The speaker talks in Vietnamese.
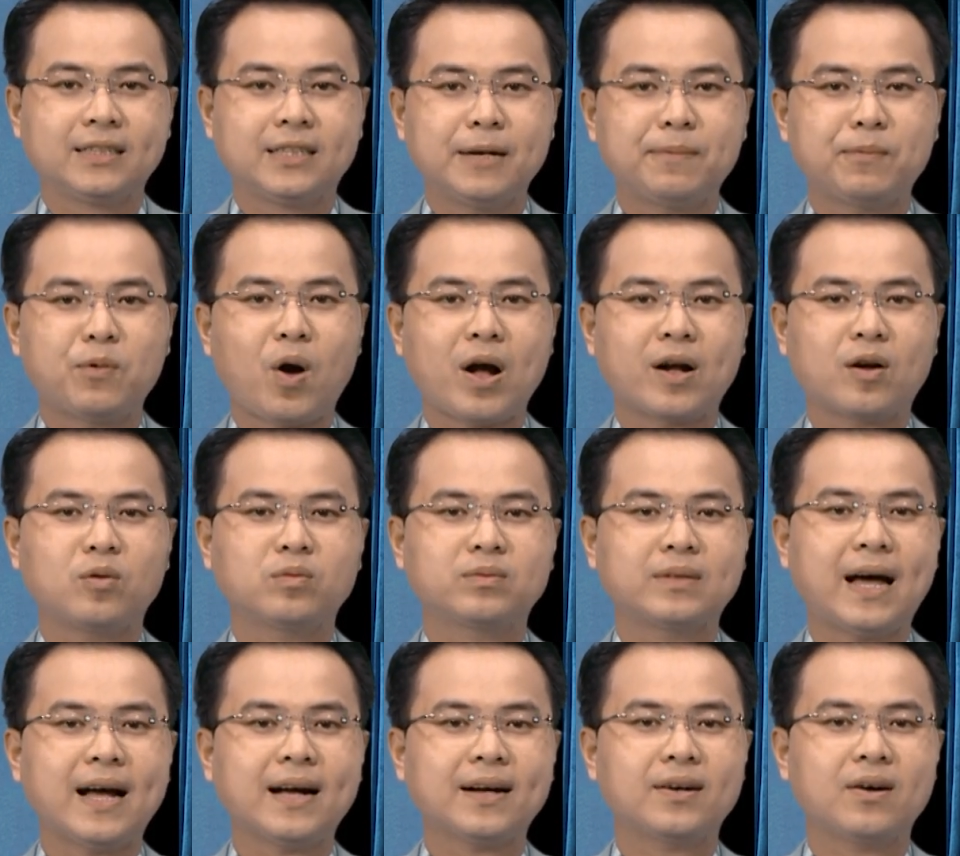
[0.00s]
Tiếp đoàn công
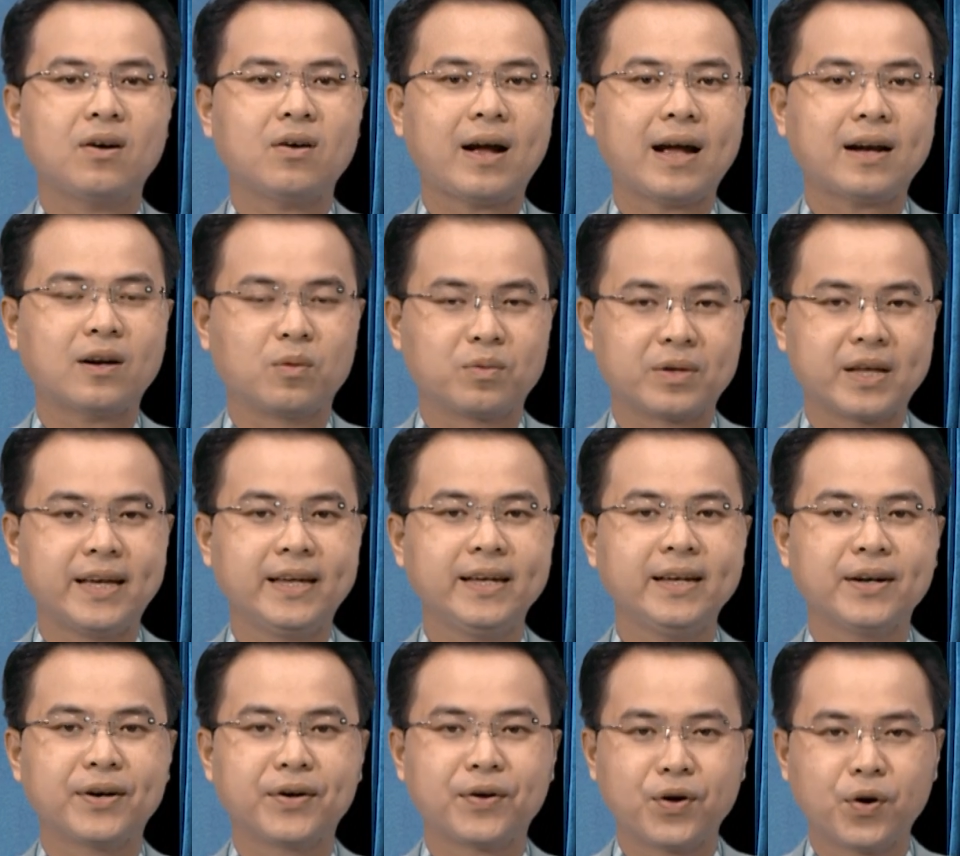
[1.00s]
tác có các đồng
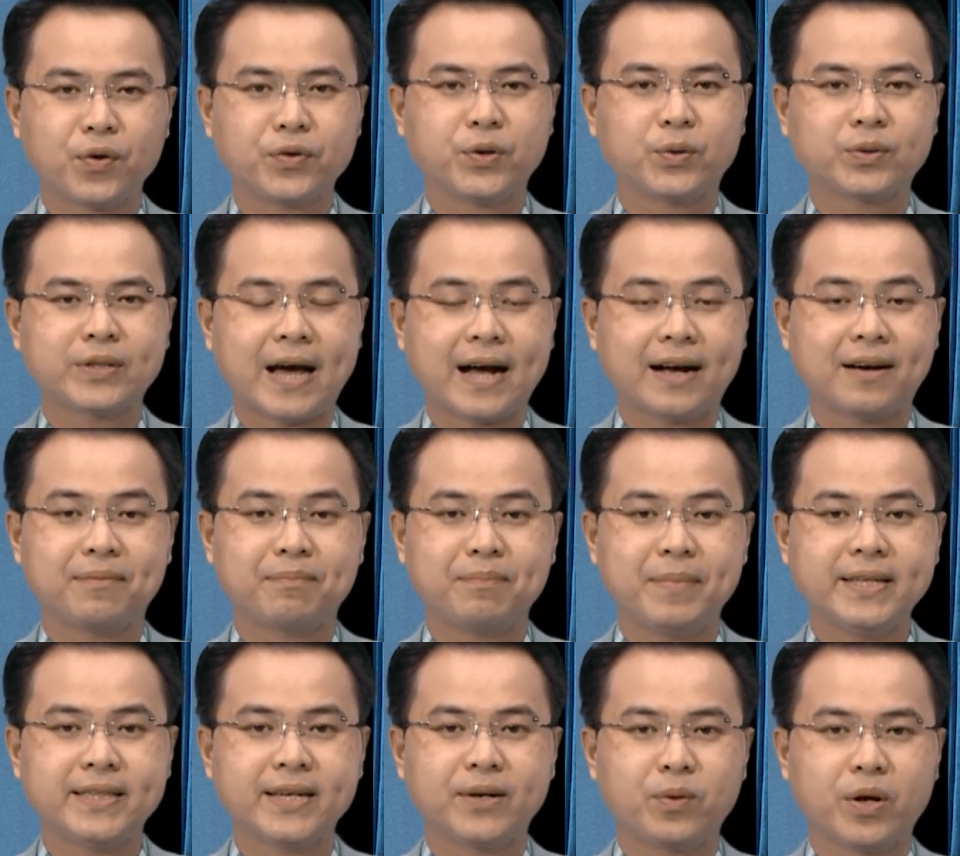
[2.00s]
chí Ngô Vũ Thăng,
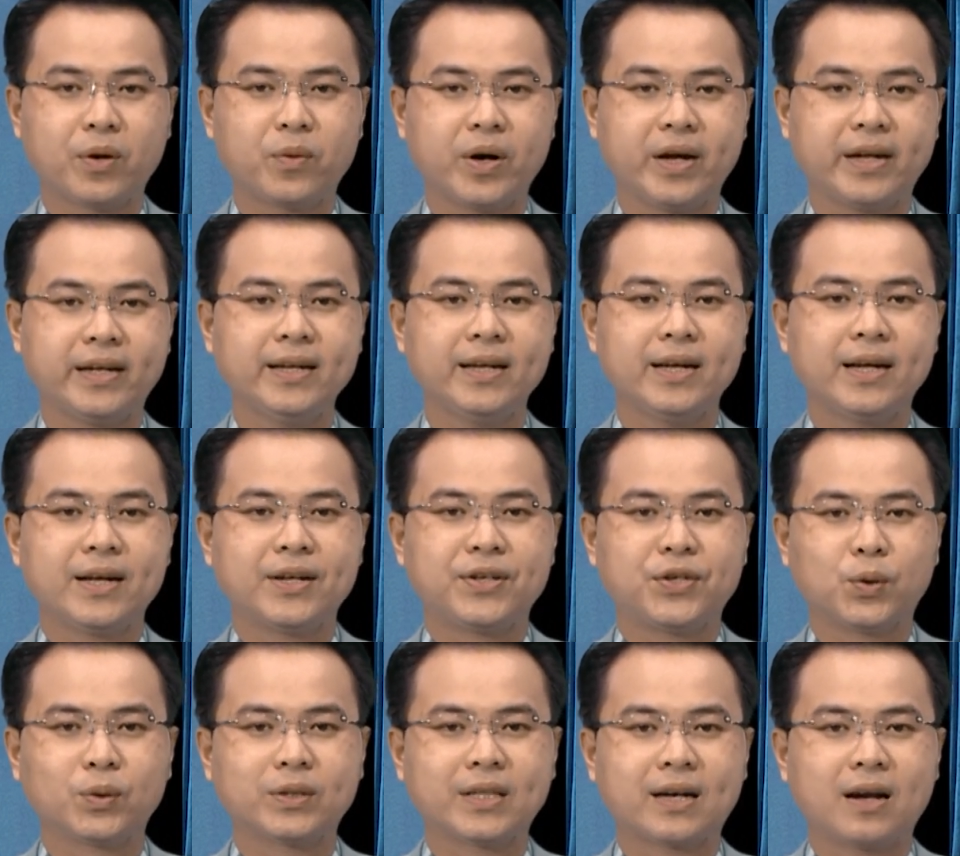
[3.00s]
bí thư huyện ủy,
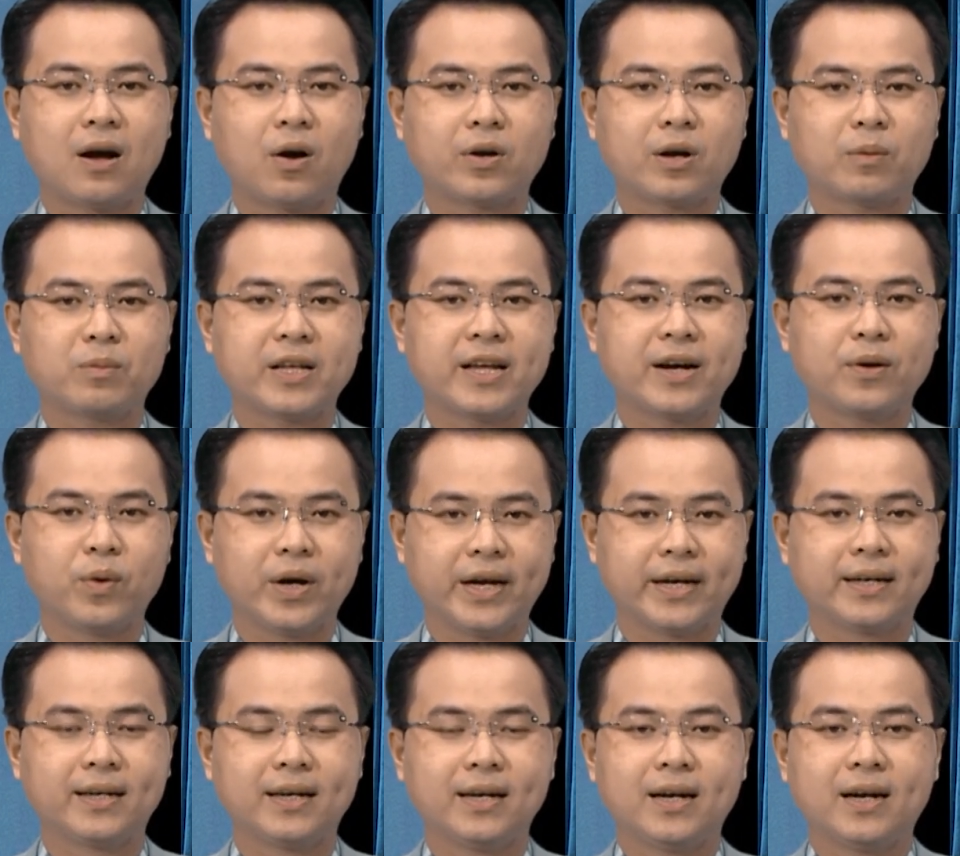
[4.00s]
chủ tịch hội đồng nhân dân
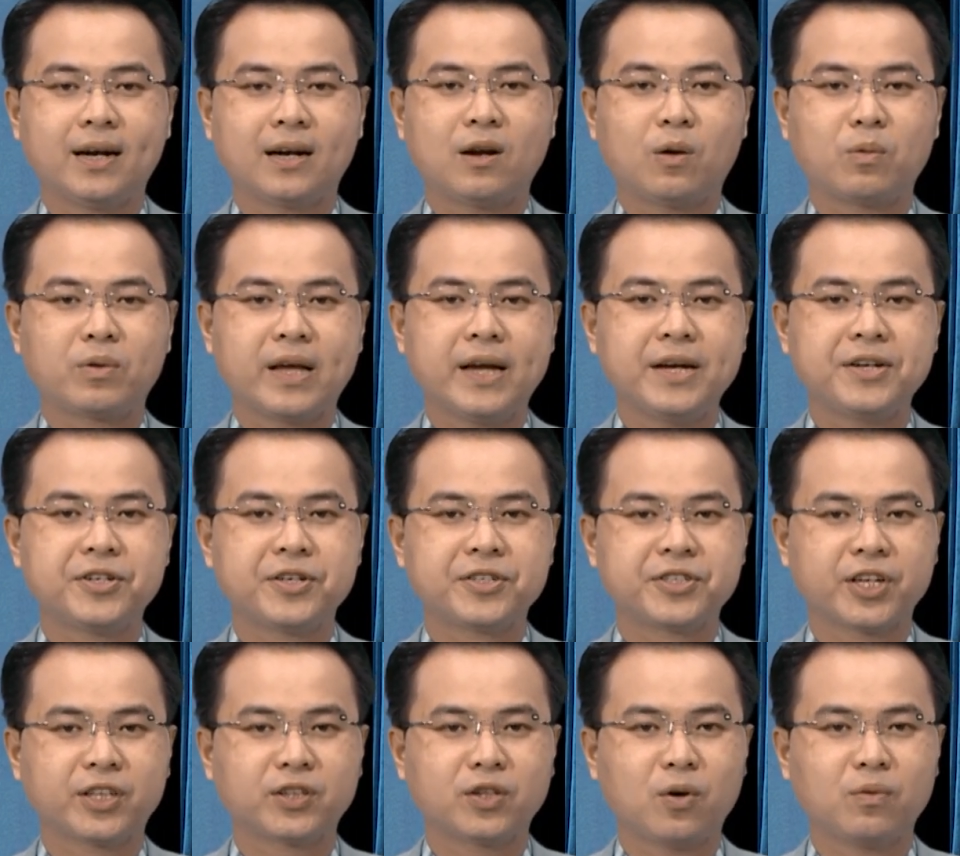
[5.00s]
huyện, đồng chí
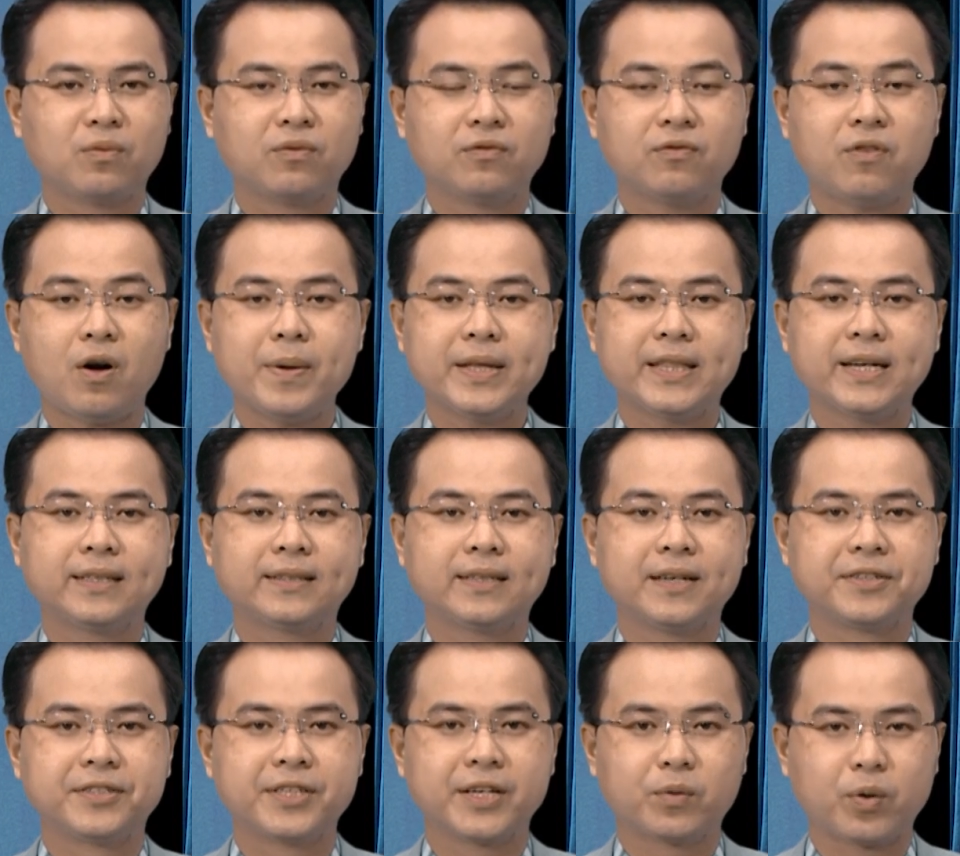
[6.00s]
Trương Sơn Tùng, phó bí thư
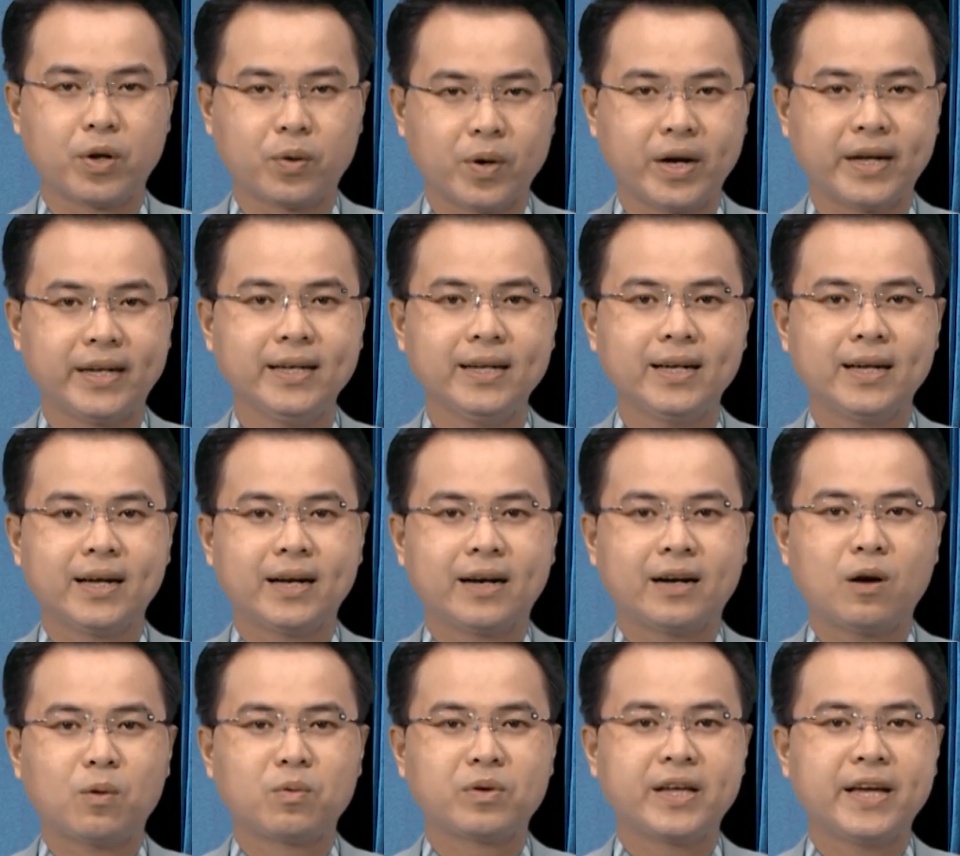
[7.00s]
thường trực huyện ủy,
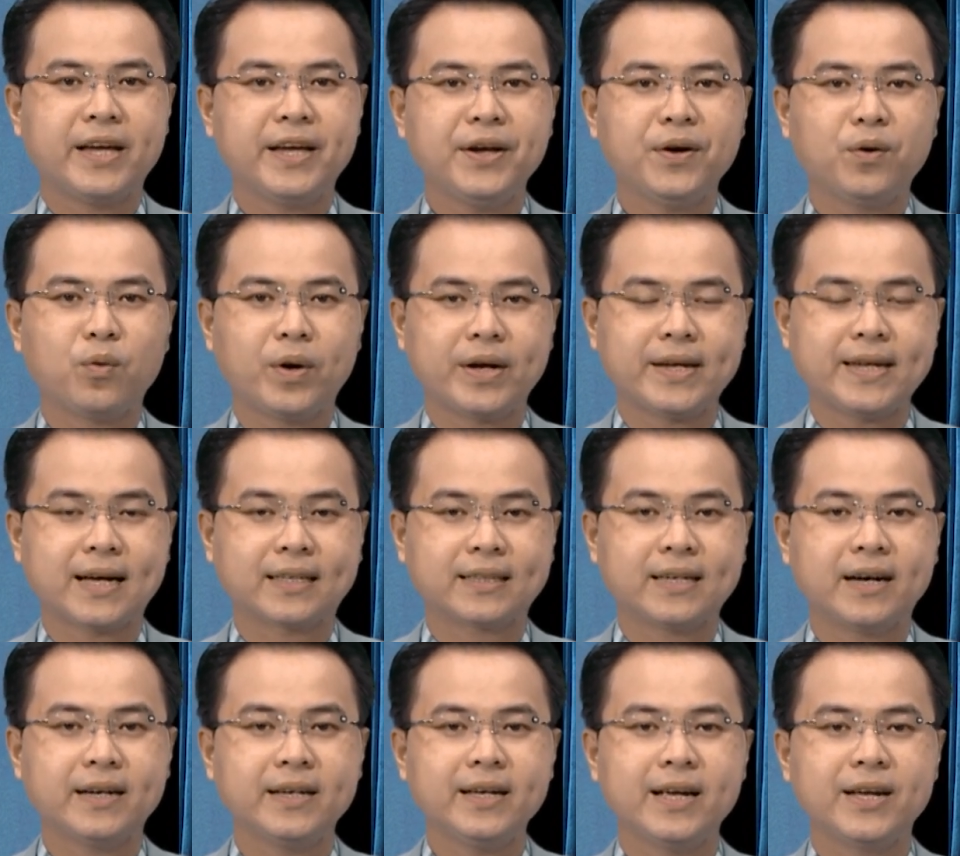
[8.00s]
đồng chí Nguyễn Văn
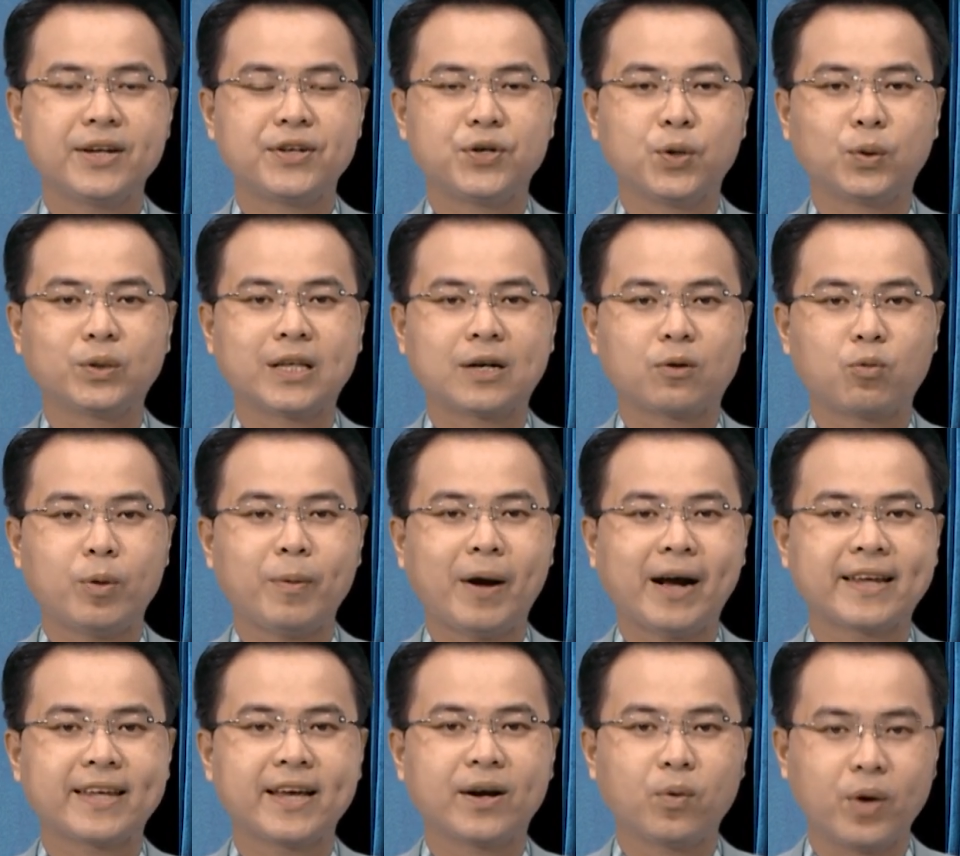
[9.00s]
Thới, chủ tịch ủy
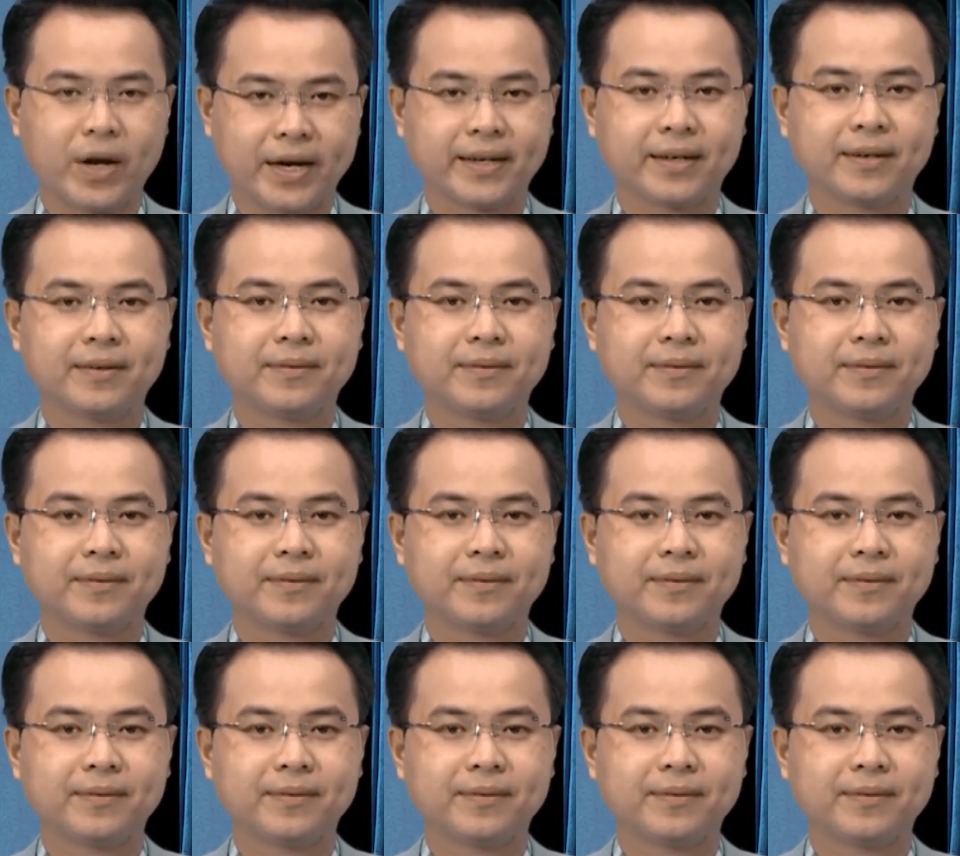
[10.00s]
ban dân huyện.